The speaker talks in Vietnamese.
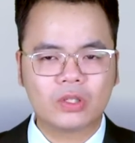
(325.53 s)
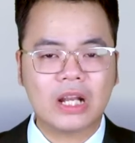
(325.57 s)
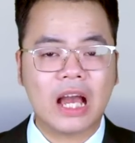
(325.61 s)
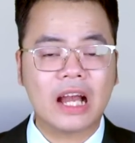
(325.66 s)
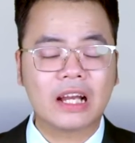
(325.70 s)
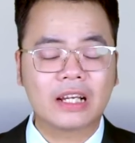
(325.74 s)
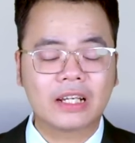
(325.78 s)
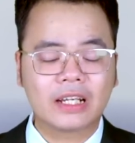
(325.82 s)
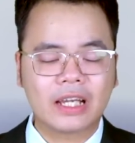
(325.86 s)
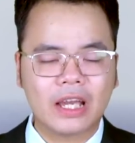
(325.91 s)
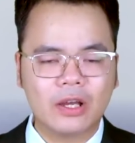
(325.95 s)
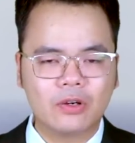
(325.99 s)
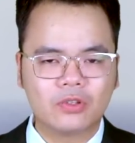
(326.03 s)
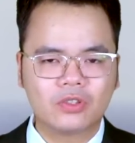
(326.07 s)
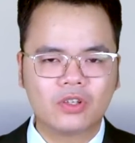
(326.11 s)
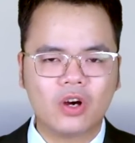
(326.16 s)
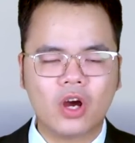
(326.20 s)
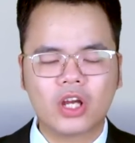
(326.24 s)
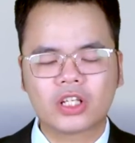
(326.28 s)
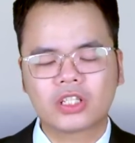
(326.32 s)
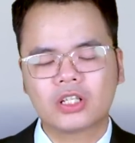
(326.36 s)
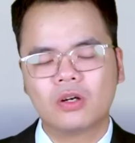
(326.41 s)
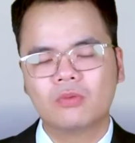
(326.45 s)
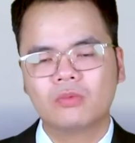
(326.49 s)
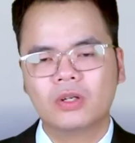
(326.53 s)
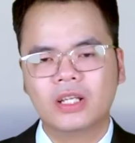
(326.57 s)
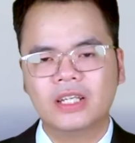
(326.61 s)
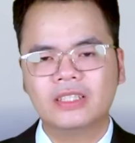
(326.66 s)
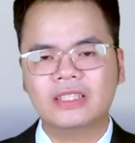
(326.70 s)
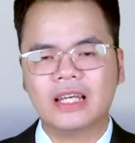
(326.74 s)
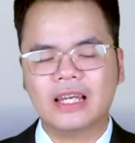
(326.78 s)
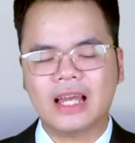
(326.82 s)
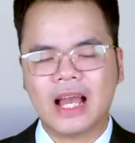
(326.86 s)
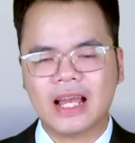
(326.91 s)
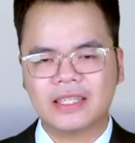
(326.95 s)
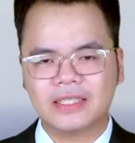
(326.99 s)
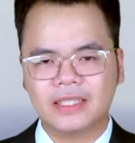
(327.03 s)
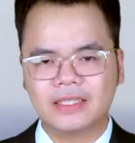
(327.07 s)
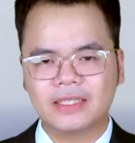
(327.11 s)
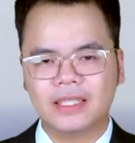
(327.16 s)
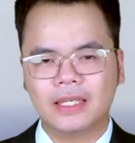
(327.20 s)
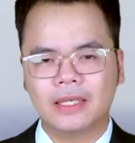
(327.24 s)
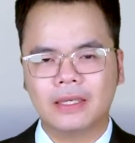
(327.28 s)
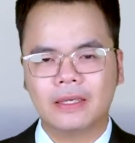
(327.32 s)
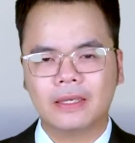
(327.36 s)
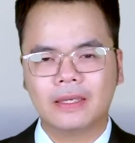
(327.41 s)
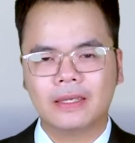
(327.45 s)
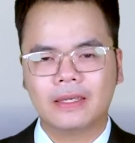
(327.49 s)
đang kêu gọi công lý tại
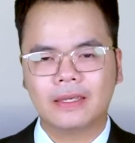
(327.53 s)
ICC.